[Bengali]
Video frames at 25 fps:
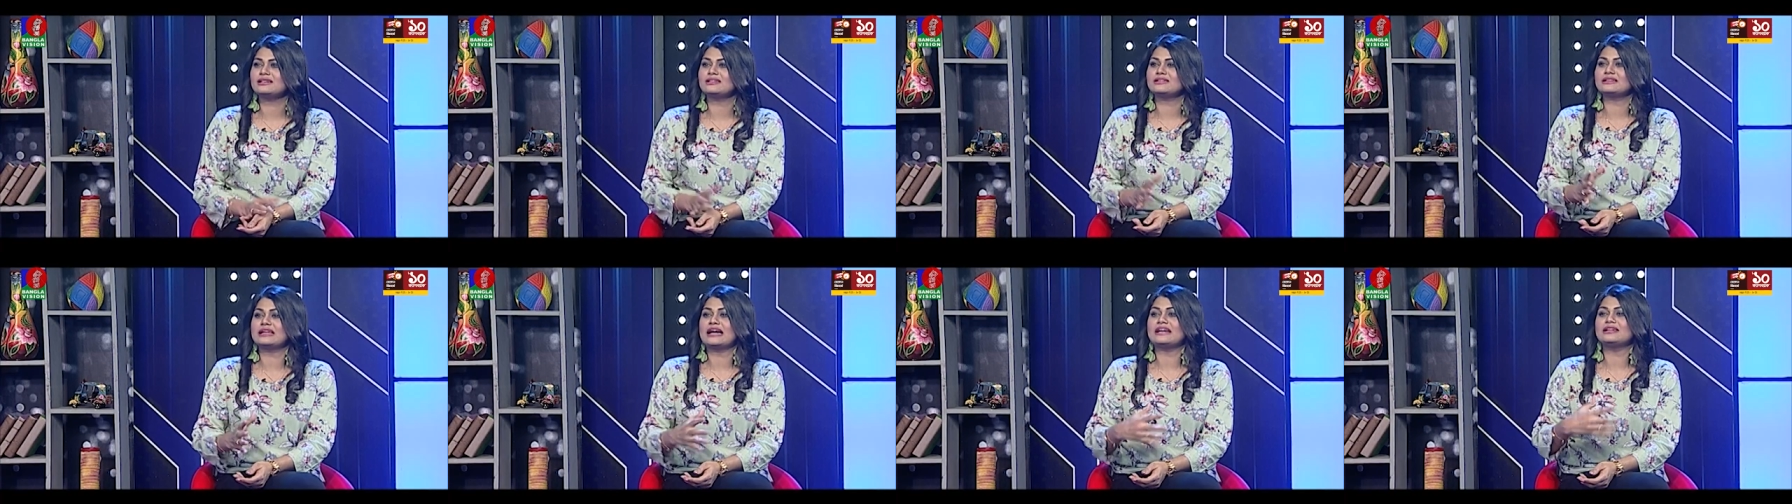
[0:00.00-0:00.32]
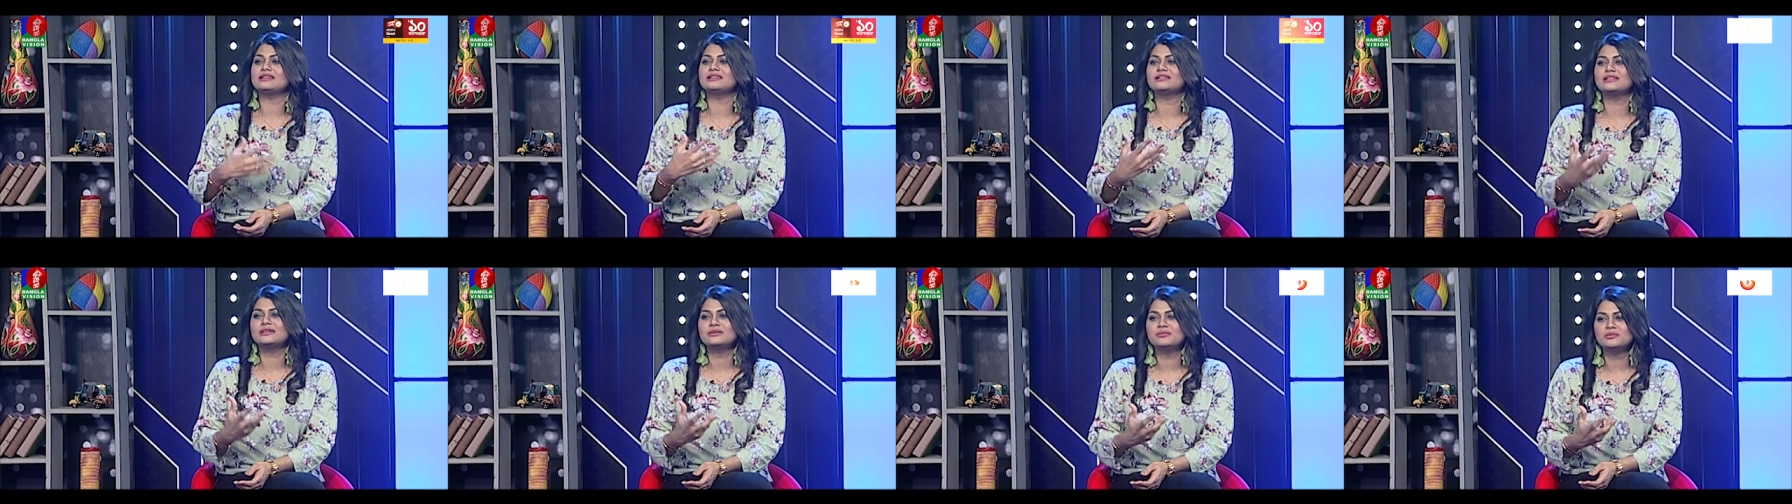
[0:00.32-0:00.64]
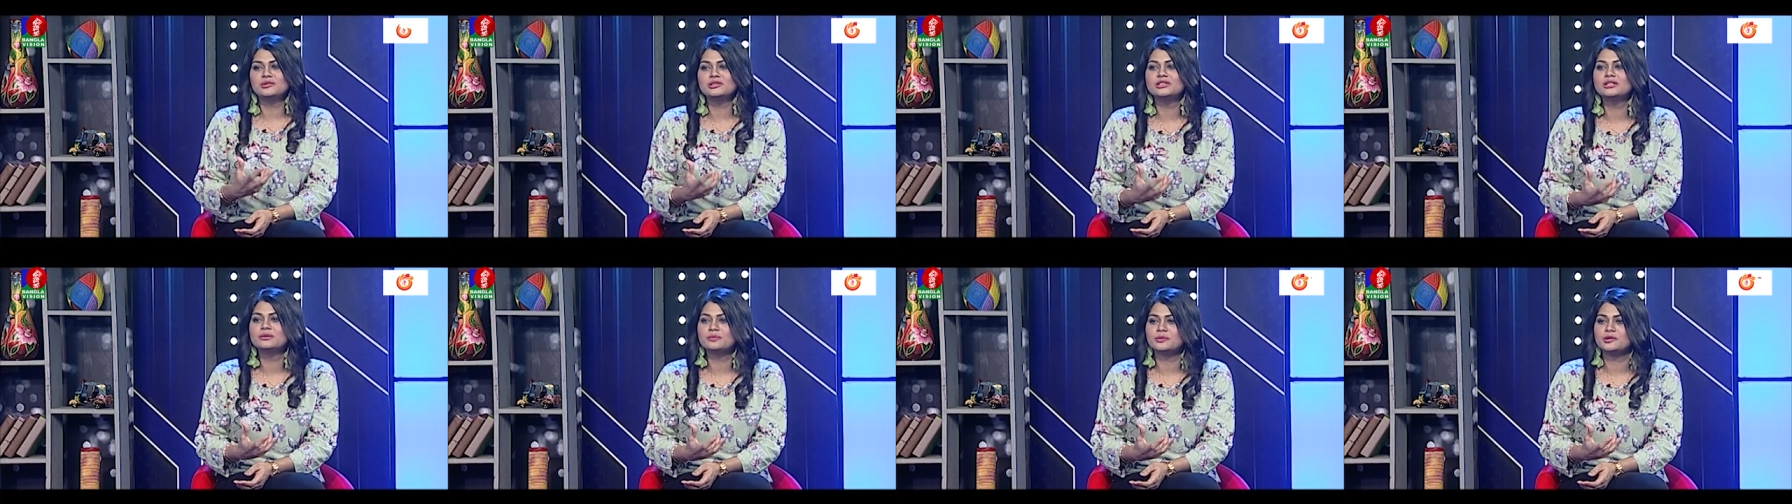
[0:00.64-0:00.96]
একটা দায়িত্বের
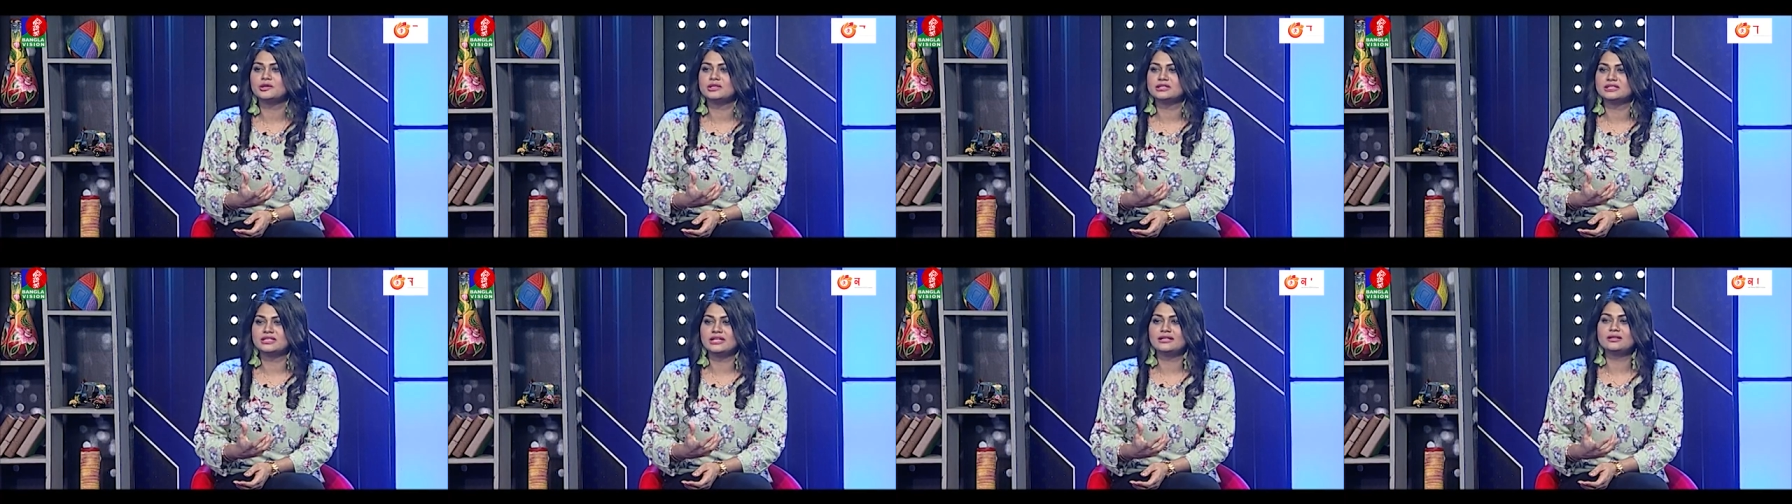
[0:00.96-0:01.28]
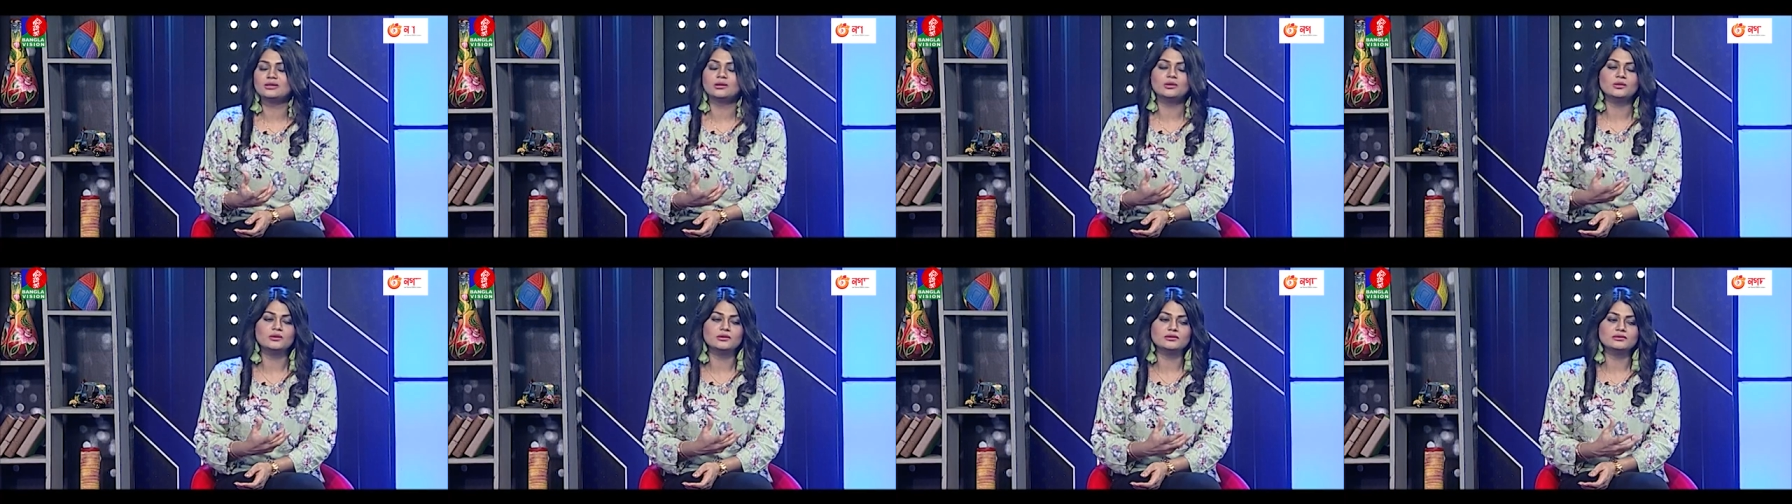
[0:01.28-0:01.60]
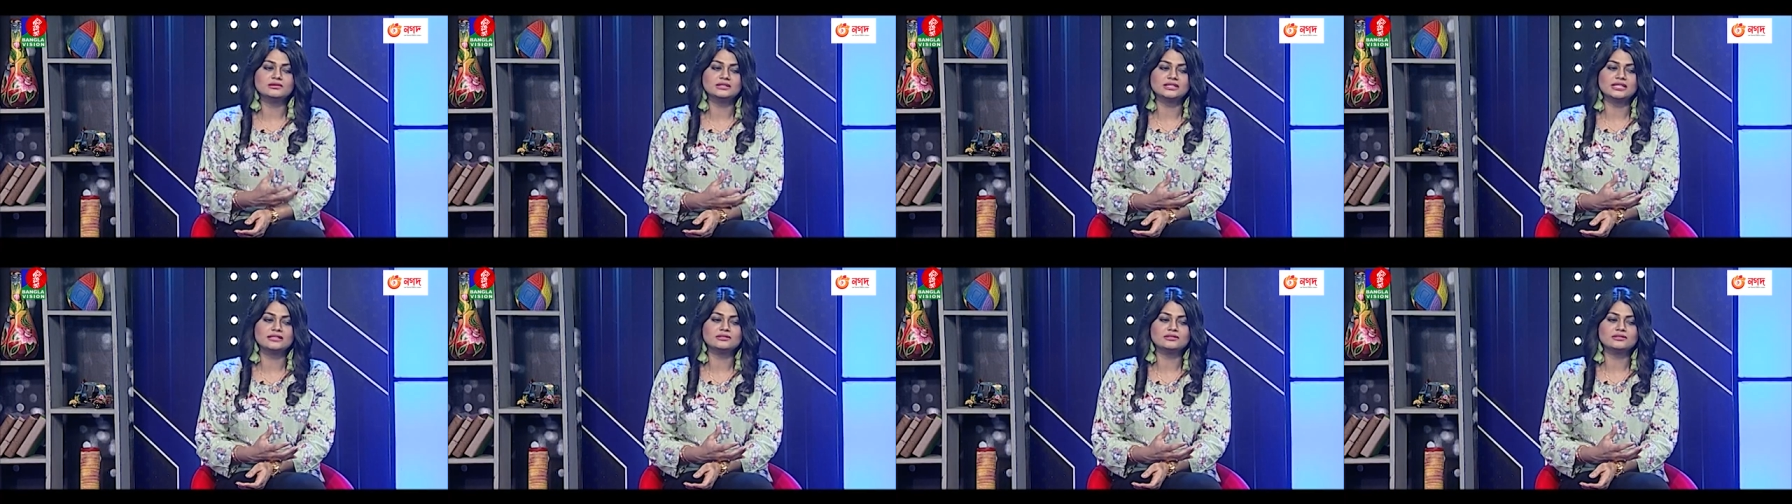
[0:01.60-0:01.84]
মধ্যে পড়ে যায় তখন